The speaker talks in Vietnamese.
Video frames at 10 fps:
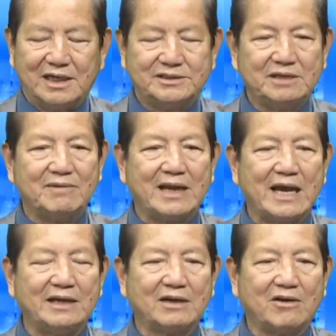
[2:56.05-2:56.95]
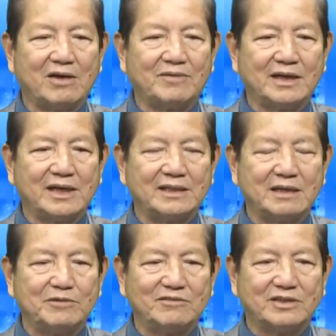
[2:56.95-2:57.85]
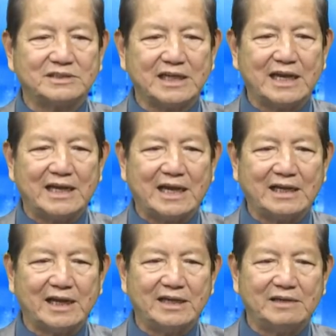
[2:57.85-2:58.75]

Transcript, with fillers: trước mặt hai đứa con, mà khi anh ta bước vào xe đã gây